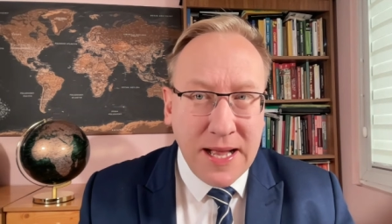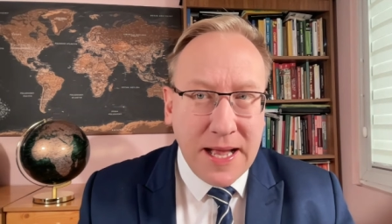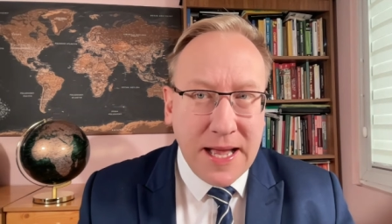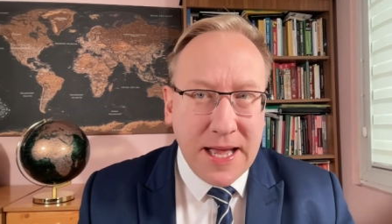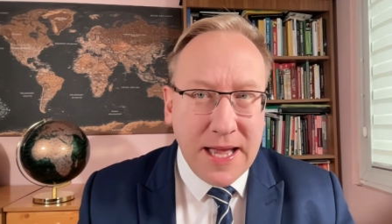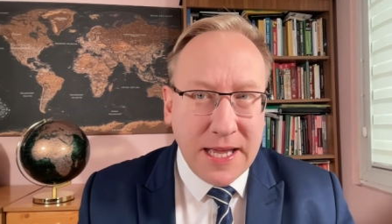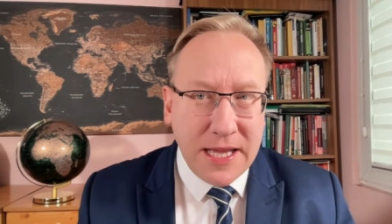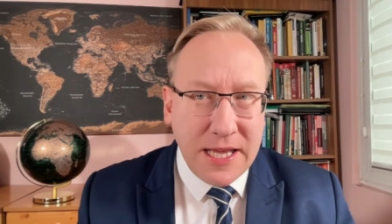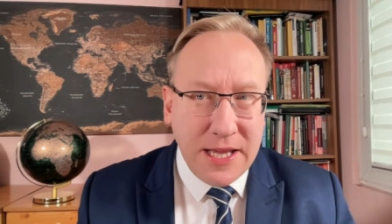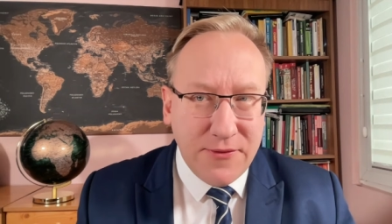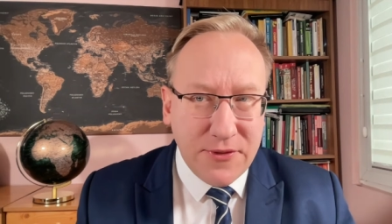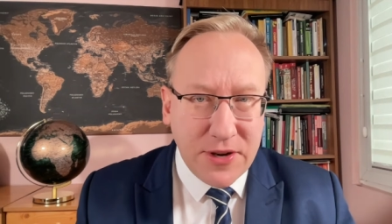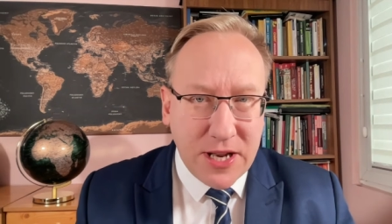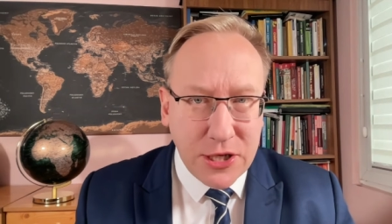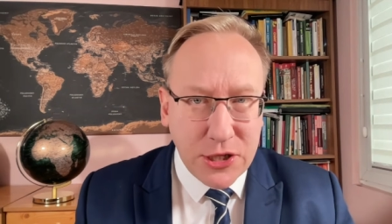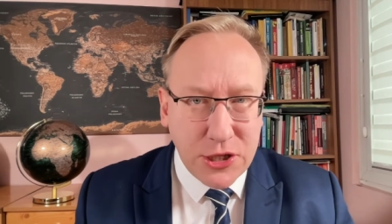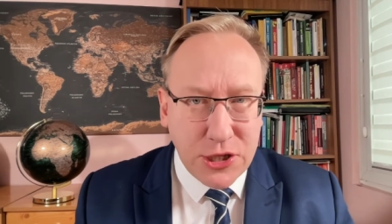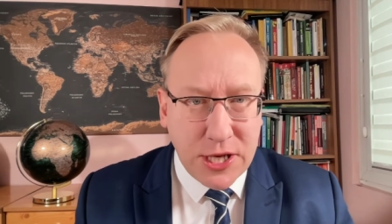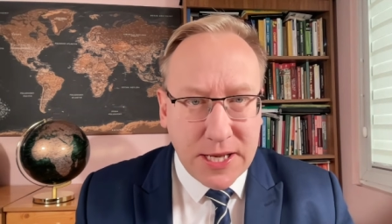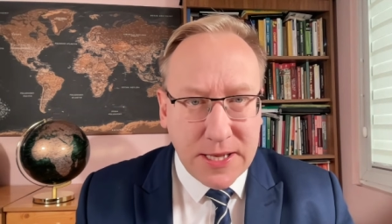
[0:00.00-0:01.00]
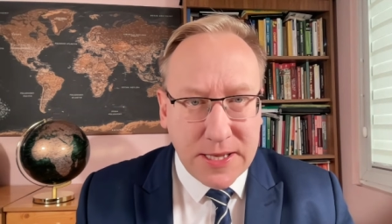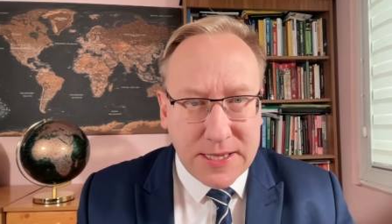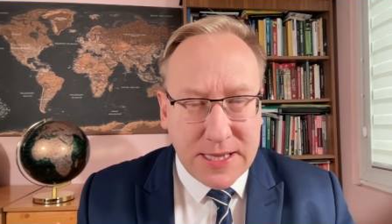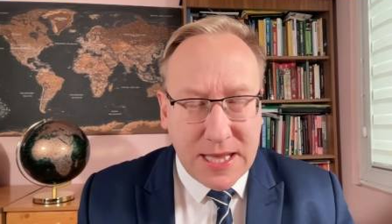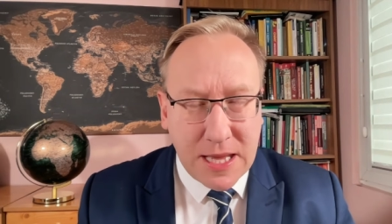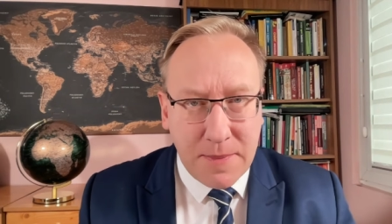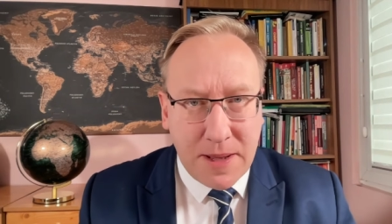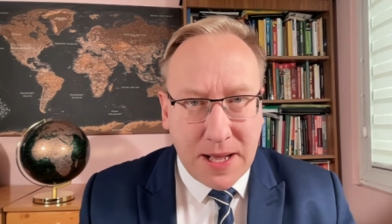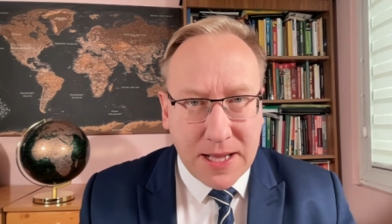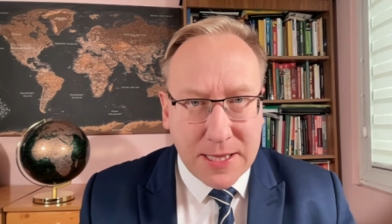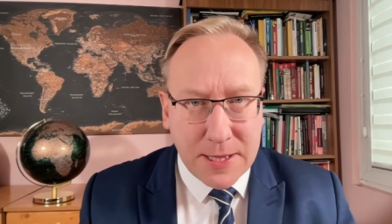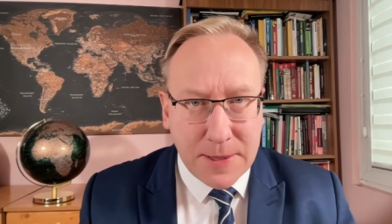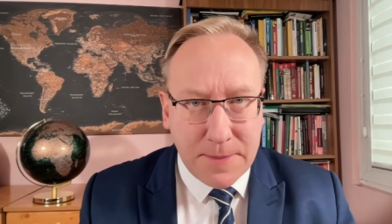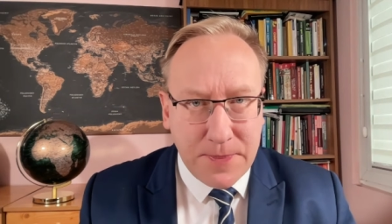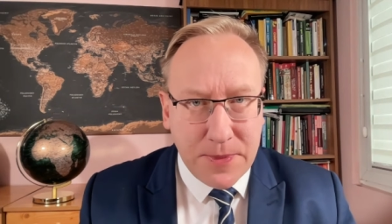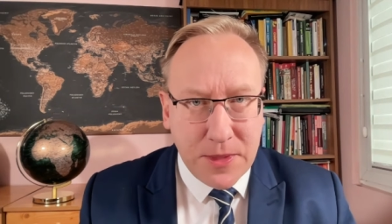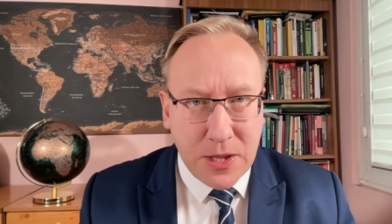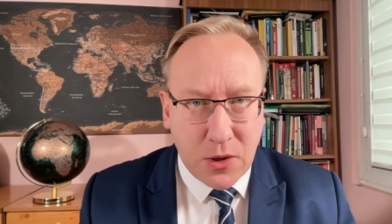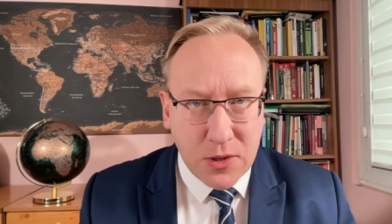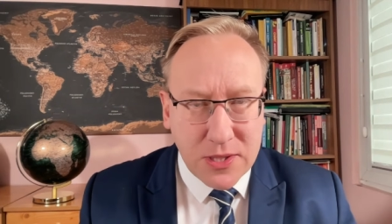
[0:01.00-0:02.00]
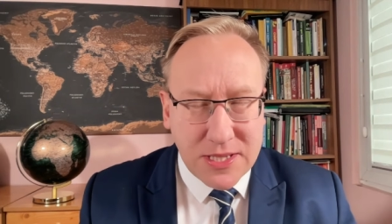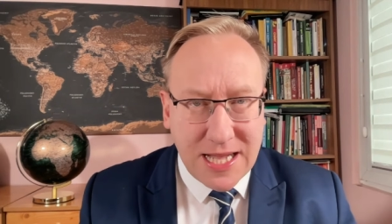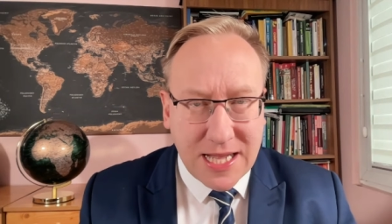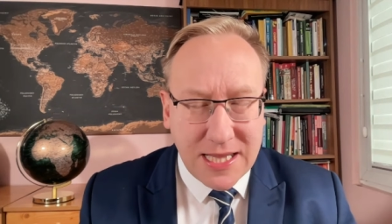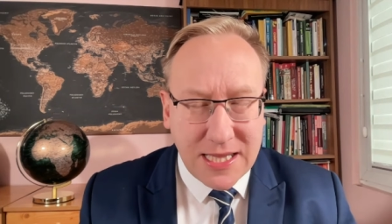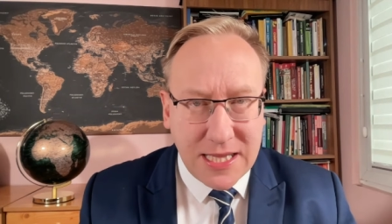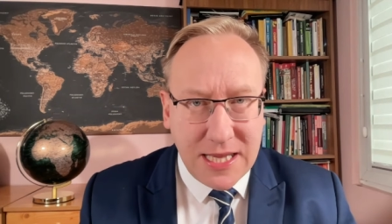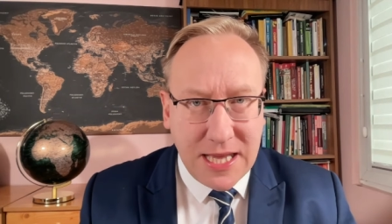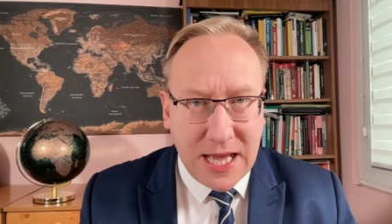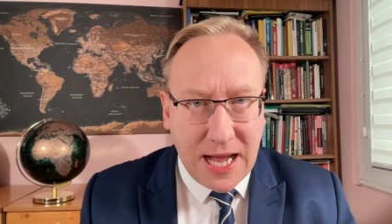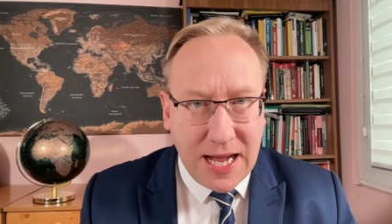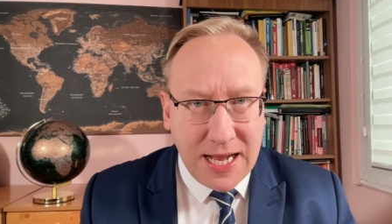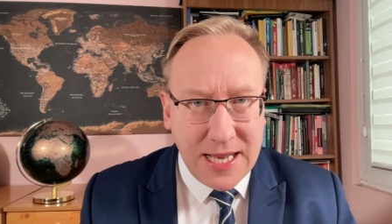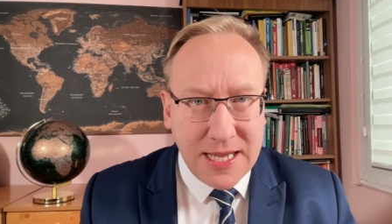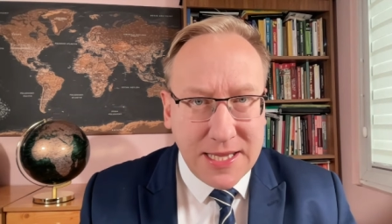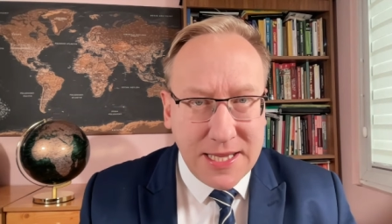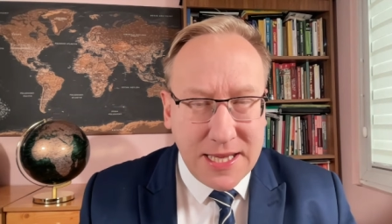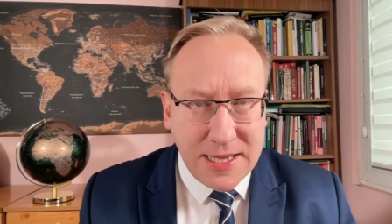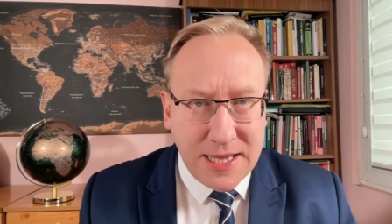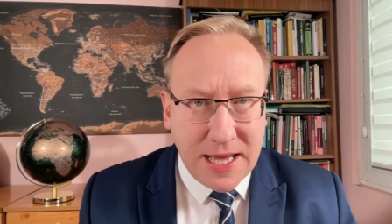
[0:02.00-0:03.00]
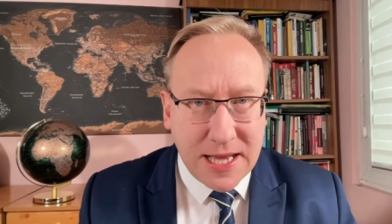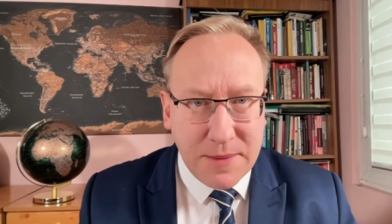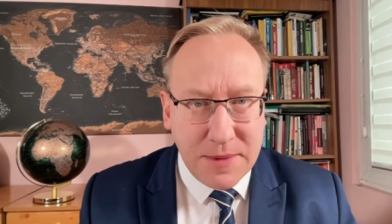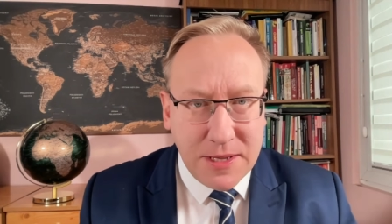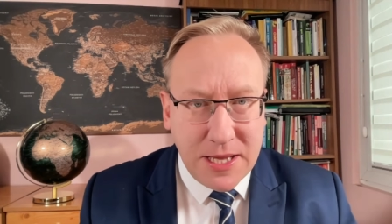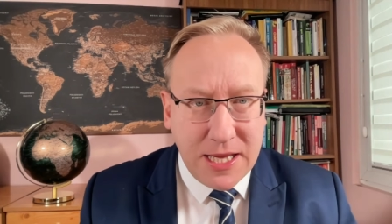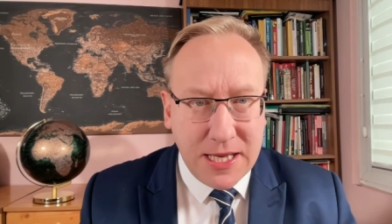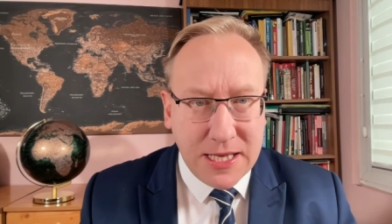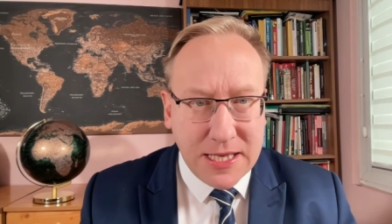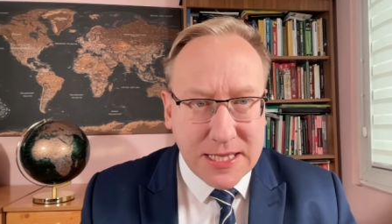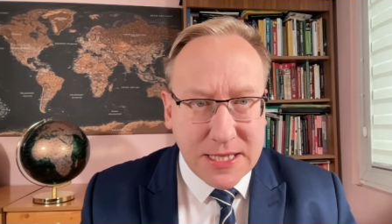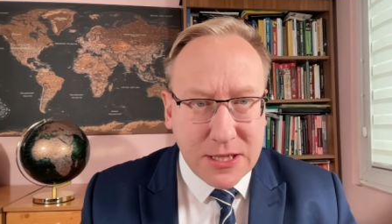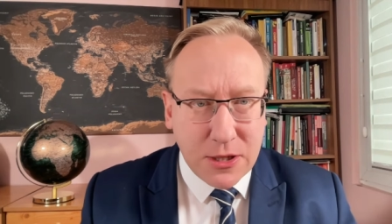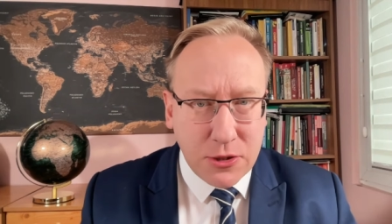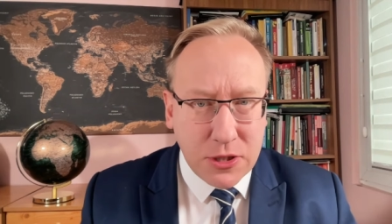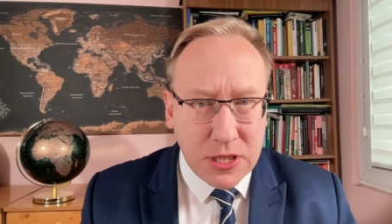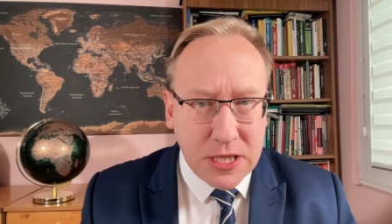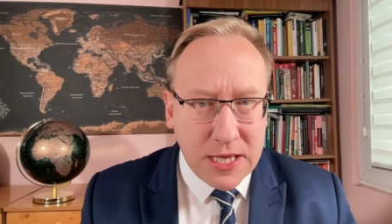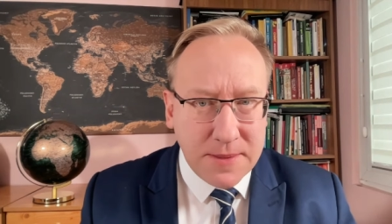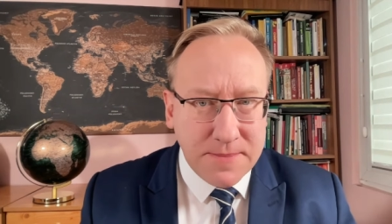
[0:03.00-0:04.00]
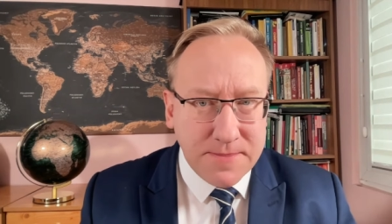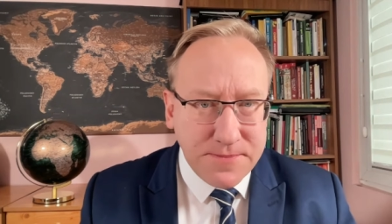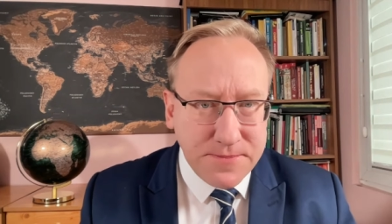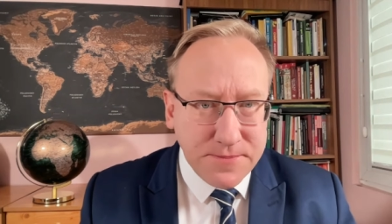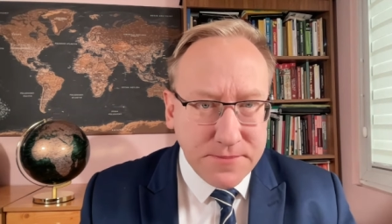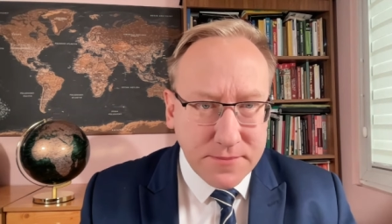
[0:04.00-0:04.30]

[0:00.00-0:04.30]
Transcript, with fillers: E, I wreszcie temat mm, ostatni, ale nie najmniej istotny